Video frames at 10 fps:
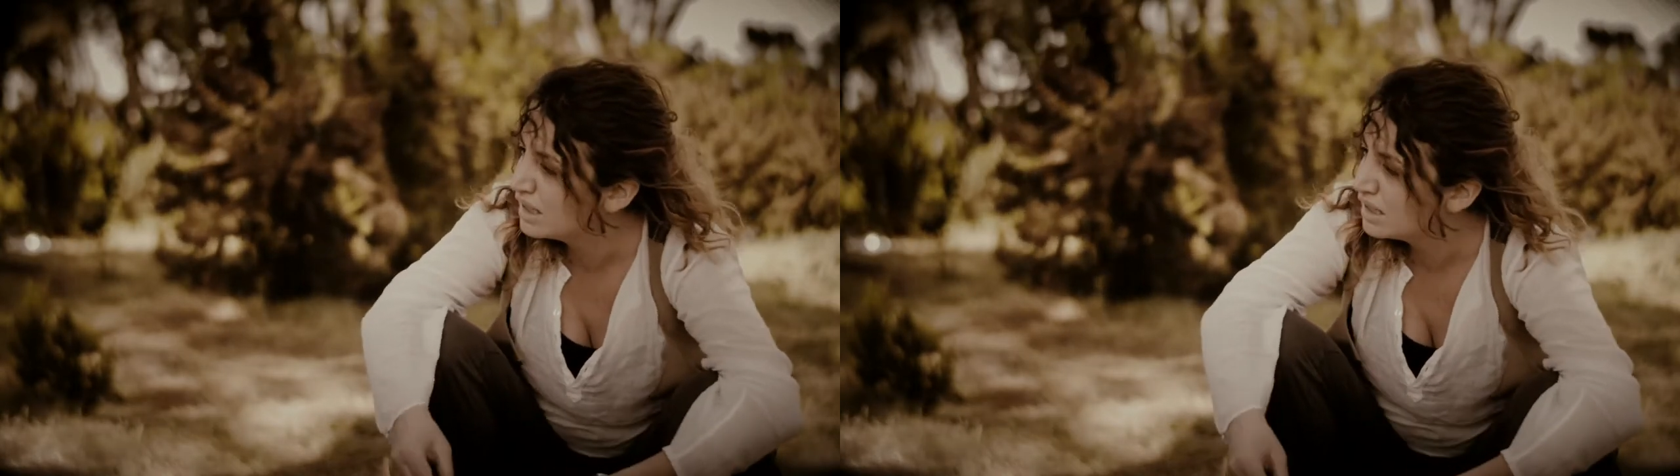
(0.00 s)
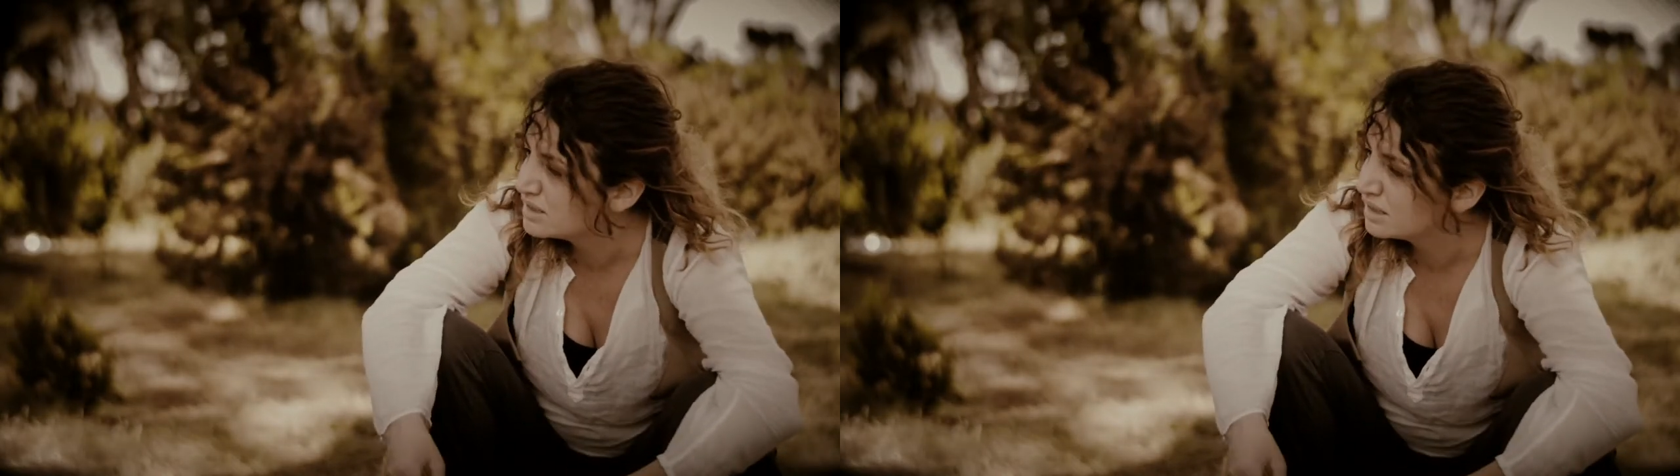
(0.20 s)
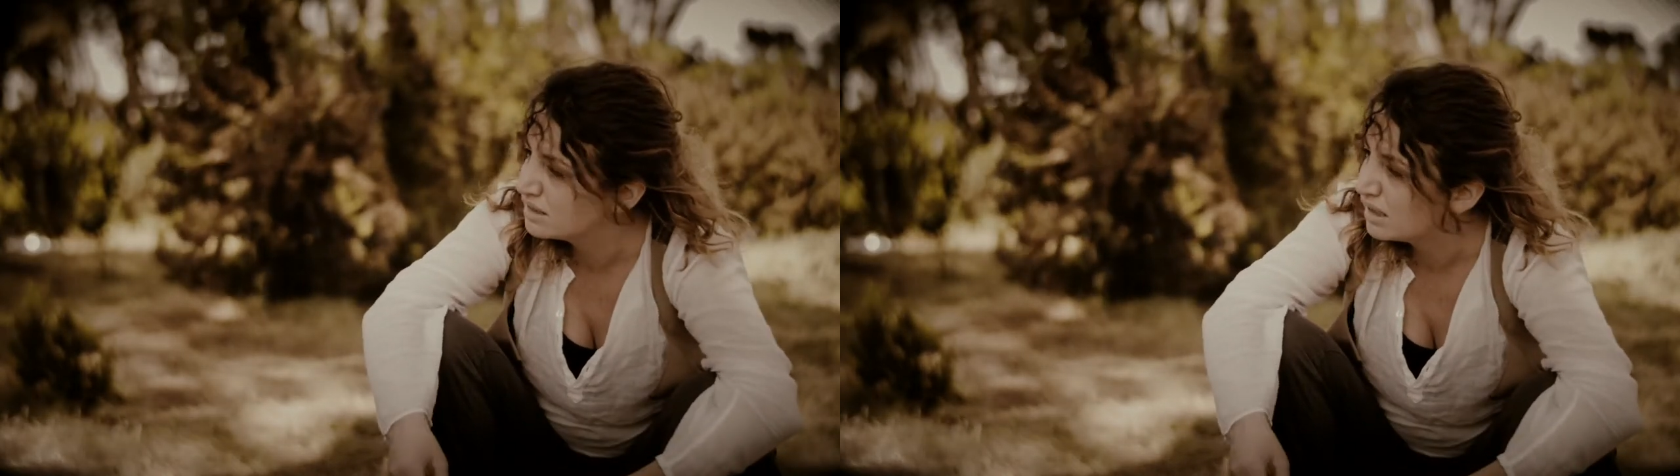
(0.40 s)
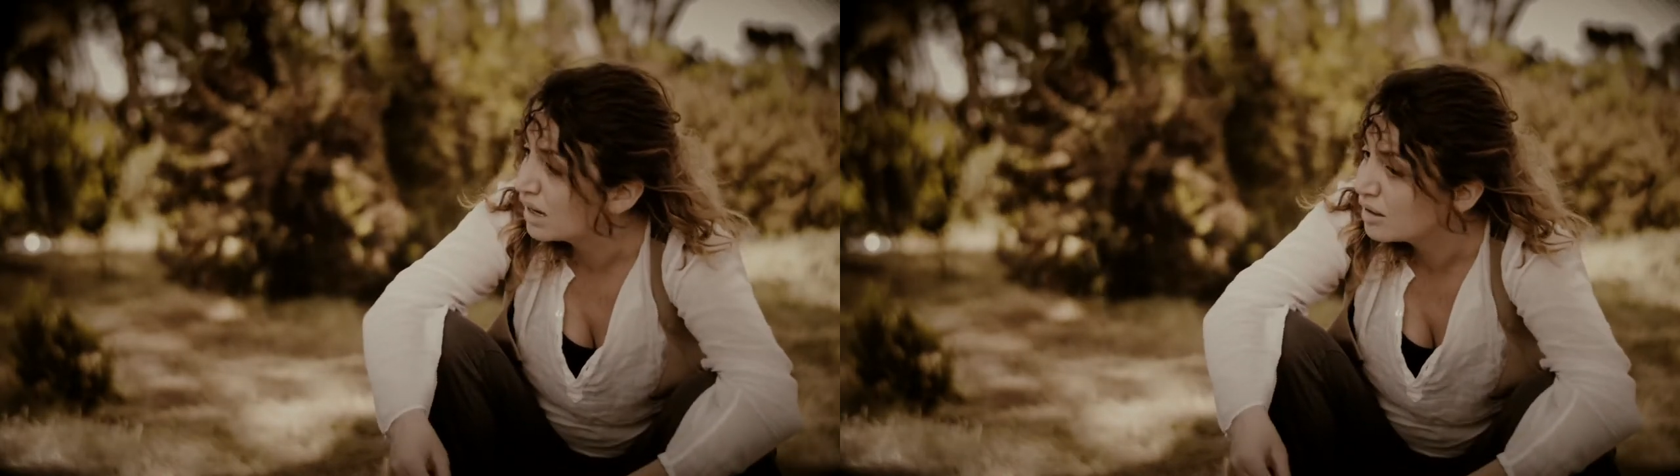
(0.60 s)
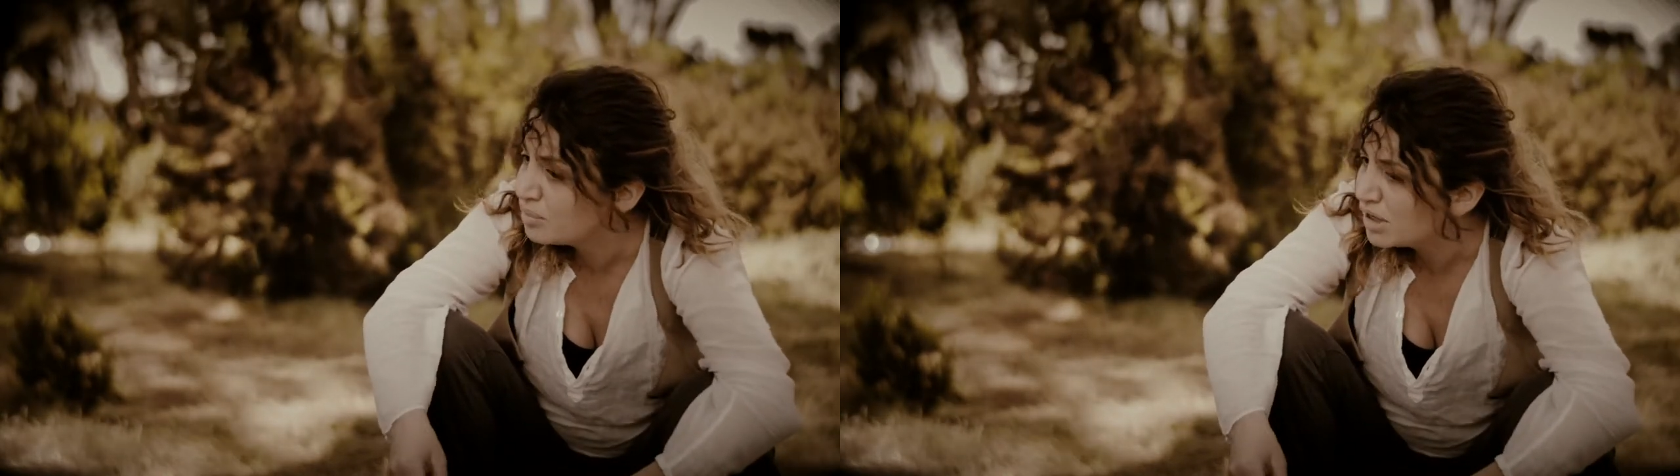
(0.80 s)
ne
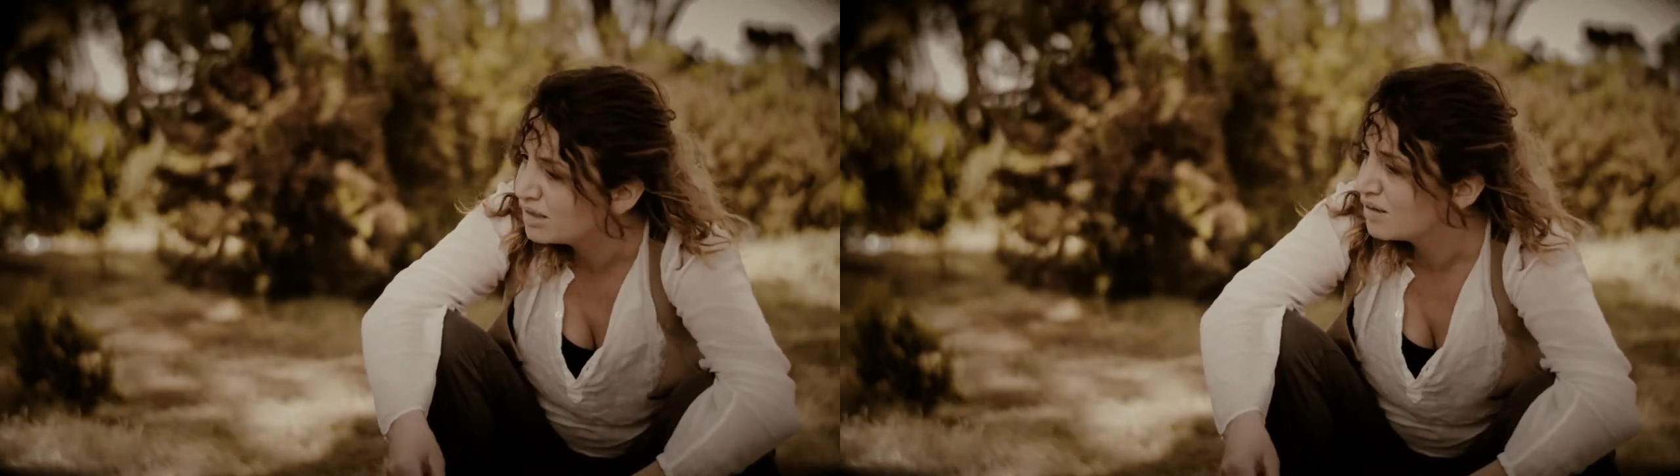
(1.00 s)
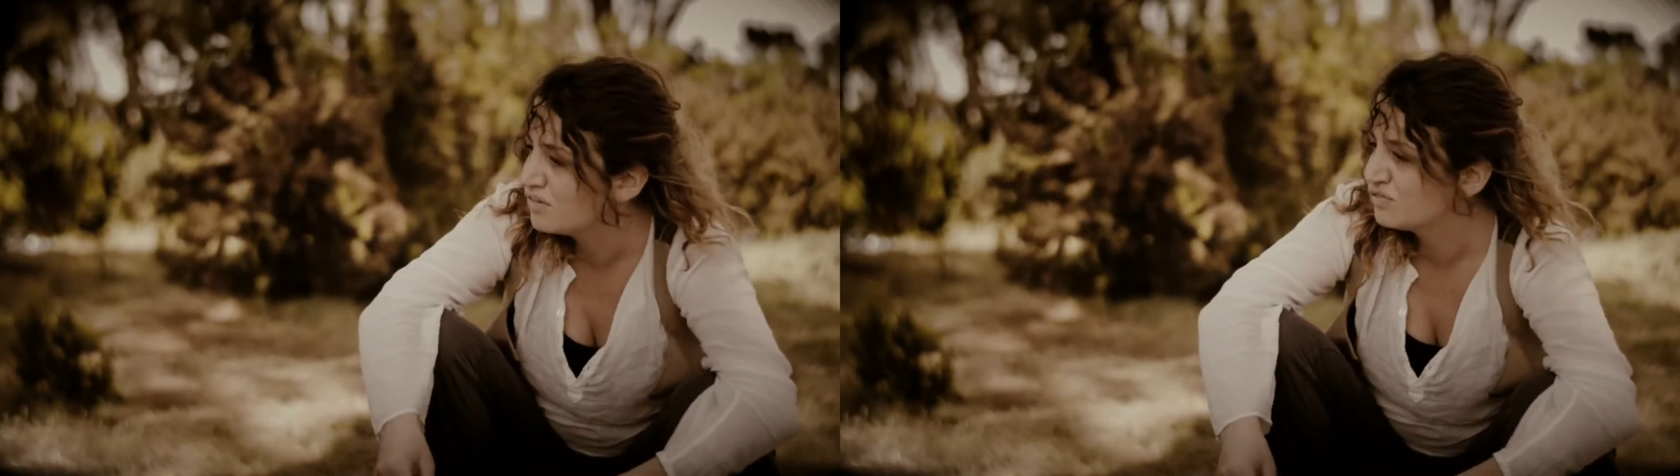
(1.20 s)
risentirà capirà di aver